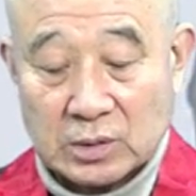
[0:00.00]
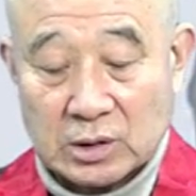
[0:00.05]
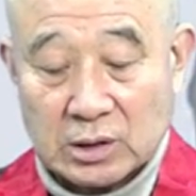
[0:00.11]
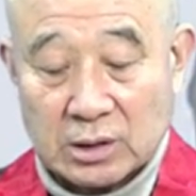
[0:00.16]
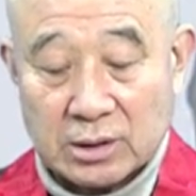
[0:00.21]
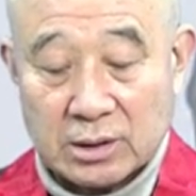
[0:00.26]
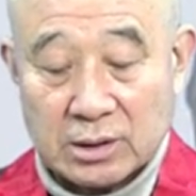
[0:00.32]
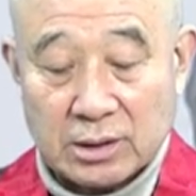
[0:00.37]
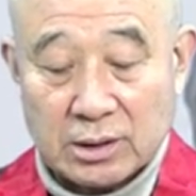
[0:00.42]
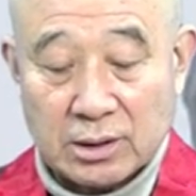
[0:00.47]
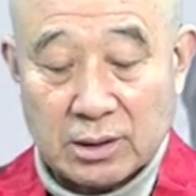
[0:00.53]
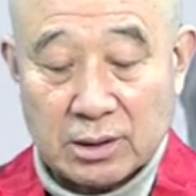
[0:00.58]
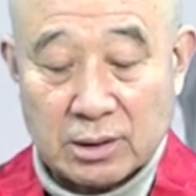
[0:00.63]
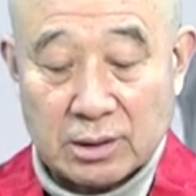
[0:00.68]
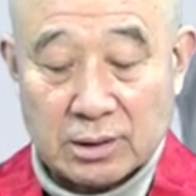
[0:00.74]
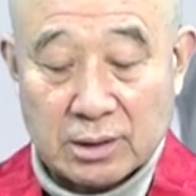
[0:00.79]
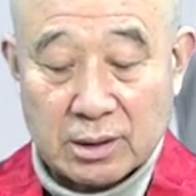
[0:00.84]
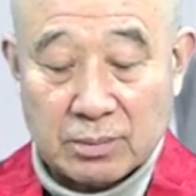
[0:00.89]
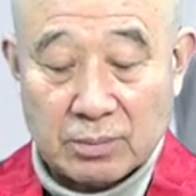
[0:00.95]
이런 인연을
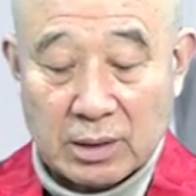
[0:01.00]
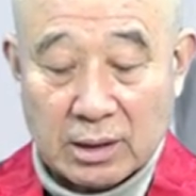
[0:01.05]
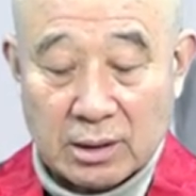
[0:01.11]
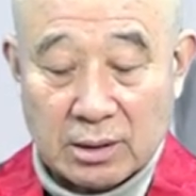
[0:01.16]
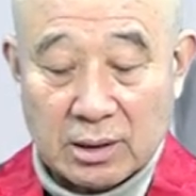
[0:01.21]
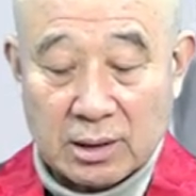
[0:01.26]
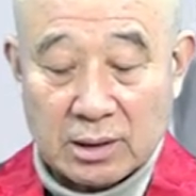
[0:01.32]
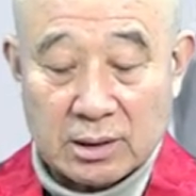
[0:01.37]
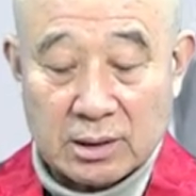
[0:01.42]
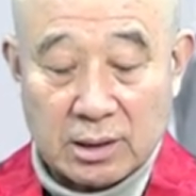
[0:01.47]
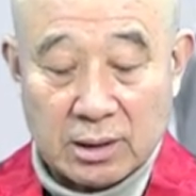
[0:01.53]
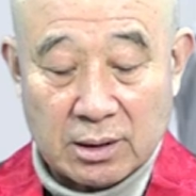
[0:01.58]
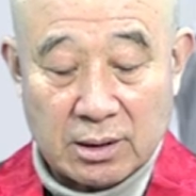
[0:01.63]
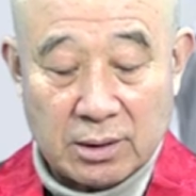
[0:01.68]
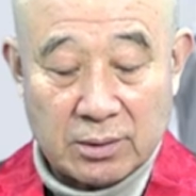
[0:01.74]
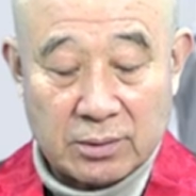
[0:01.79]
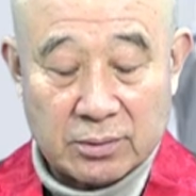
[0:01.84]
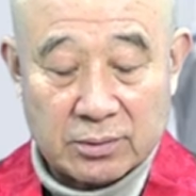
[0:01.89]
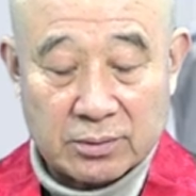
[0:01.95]
이제 맺었다는
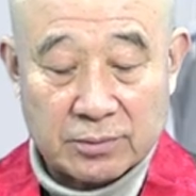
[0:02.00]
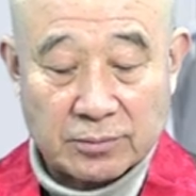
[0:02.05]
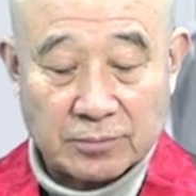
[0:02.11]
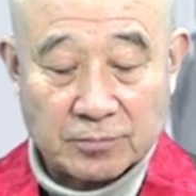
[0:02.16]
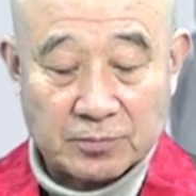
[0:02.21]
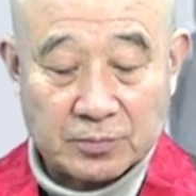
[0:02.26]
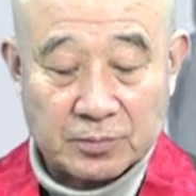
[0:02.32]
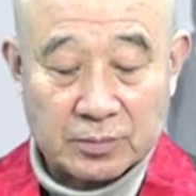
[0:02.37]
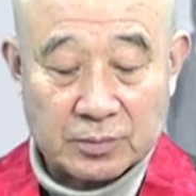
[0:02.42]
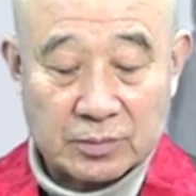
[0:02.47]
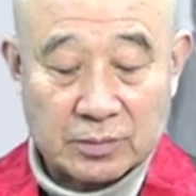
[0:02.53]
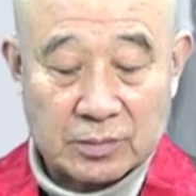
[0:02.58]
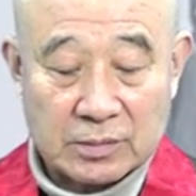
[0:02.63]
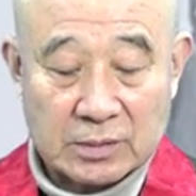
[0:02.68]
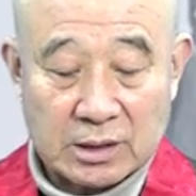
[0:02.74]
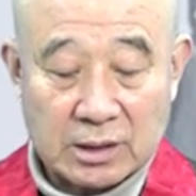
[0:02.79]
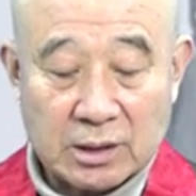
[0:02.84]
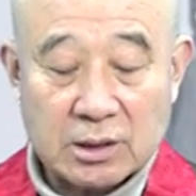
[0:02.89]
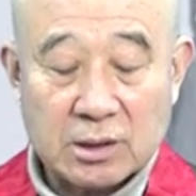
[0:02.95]
얘기예요. 음.
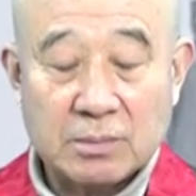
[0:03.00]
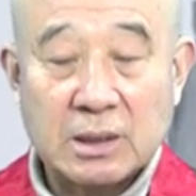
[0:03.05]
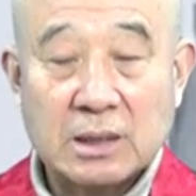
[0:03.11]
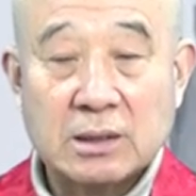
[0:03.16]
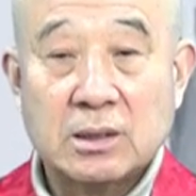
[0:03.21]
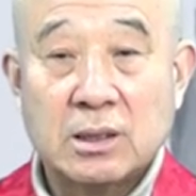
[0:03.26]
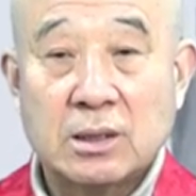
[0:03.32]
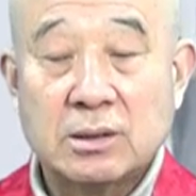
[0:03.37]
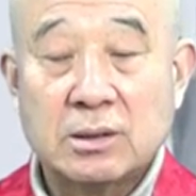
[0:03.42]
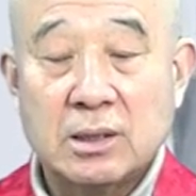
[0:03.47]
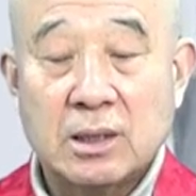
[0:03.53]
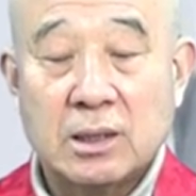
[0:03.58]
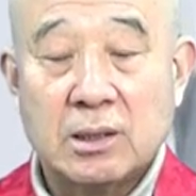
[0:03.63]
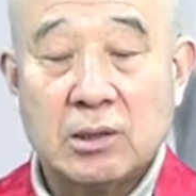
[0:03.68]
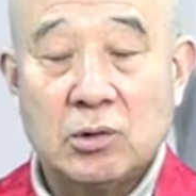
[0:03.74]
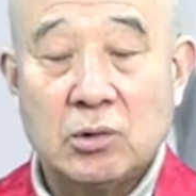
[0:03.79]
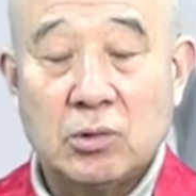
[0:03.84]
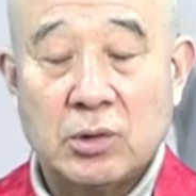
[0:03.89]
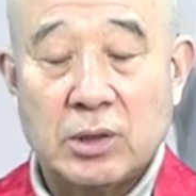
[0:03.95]
그렇지만 정정
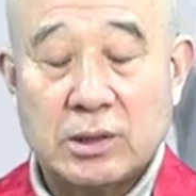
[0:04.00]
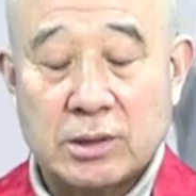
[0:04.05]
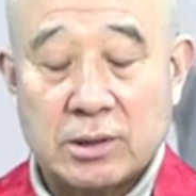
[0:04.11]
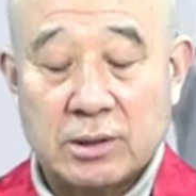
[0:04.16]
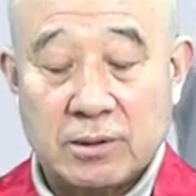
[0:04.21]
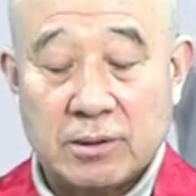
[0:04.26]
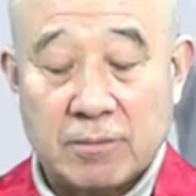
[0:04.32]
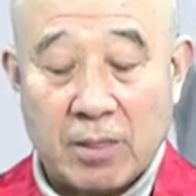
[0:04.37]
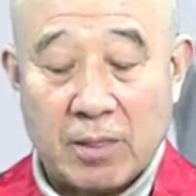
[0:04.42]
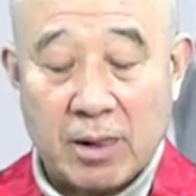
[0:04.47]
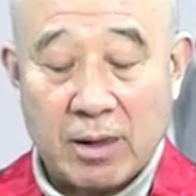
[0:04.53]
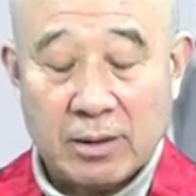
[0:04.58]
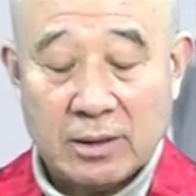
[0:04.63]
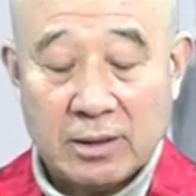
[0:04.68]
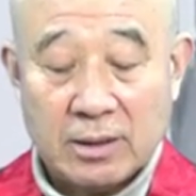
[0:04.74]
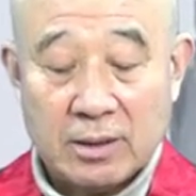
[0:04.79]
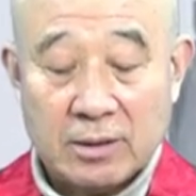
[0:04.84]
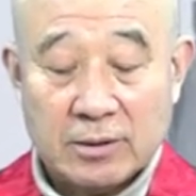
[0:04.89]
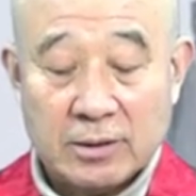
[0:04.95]
인도에서는
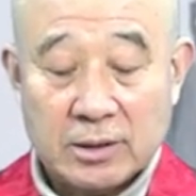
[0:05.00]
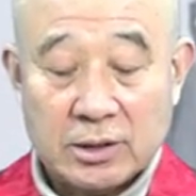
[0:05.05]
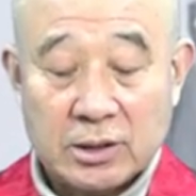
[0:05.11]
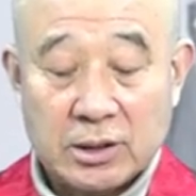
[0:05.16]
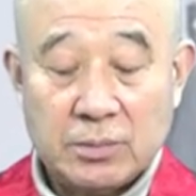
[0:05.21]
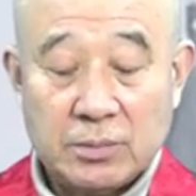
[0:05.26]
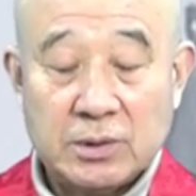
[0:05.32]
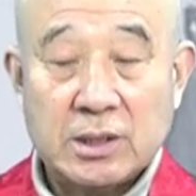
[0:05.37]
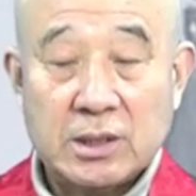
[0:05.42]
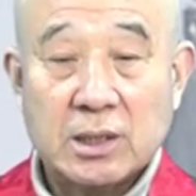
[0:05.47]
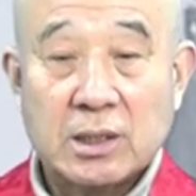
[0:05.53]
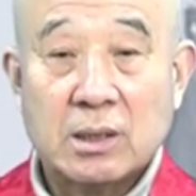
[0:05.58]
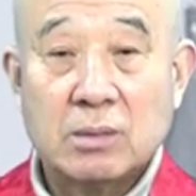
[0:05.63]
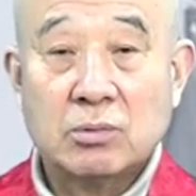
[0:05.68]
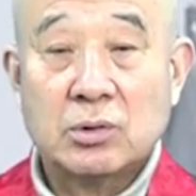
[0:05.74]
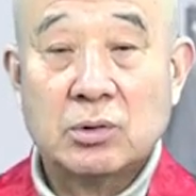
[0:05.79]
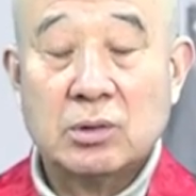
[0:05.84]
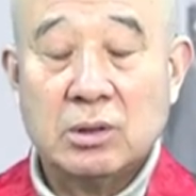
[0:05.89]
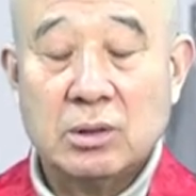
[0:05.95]

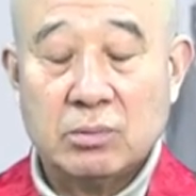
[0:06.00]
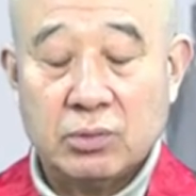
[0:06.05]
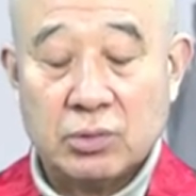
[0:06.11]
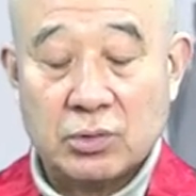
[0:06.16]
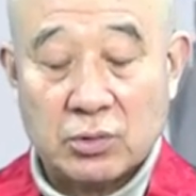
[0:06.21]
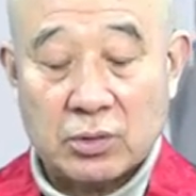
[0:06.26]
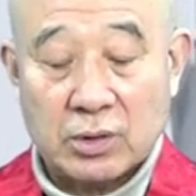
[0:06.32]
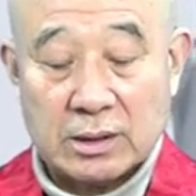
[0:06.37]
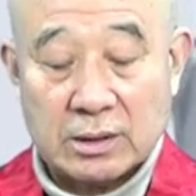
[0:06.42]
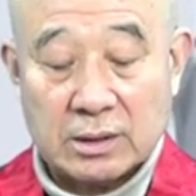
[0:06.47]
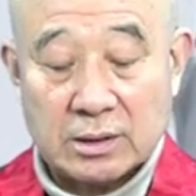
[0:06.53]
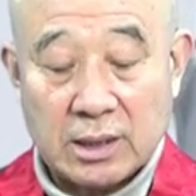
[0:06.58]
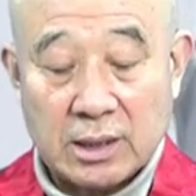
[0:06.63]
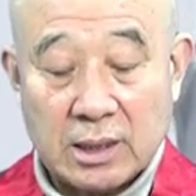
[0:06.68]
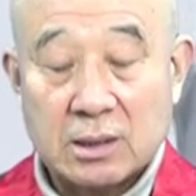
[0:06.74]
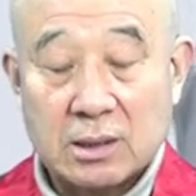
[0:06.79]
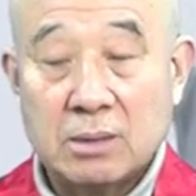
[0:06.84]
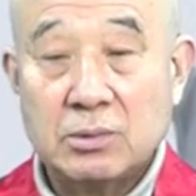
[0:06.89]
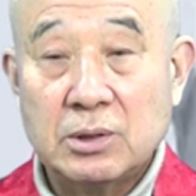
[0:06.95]
12세기부터 불교가 이제
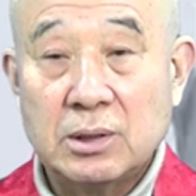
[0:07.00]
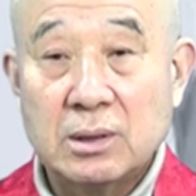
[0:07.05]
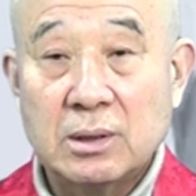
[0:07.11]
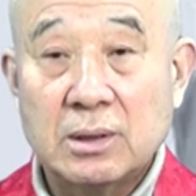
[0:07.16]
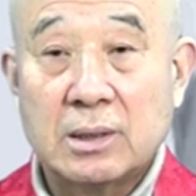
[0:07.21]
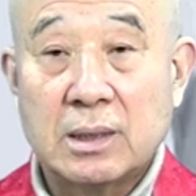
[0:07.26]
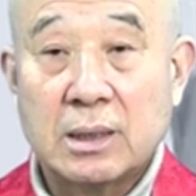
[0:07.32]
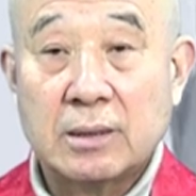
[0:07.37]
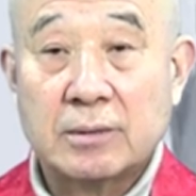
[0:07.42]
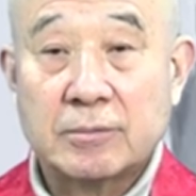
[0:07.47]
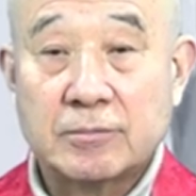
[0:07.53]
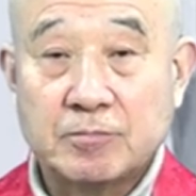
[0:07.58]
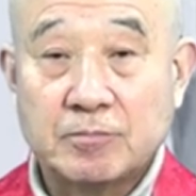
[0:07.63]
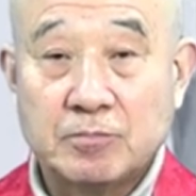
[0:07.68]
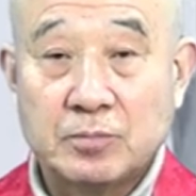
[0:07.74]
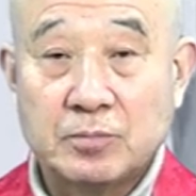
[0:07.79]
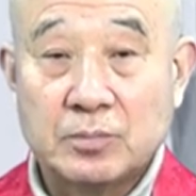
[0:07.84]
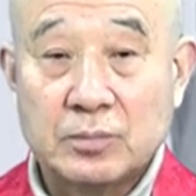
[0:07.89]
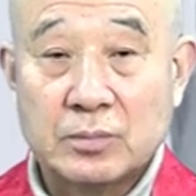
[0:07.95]
사라져버린 거라.
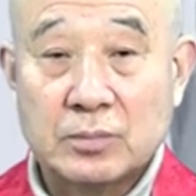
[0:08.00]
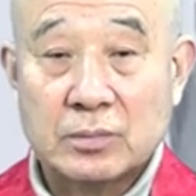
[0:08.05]
음.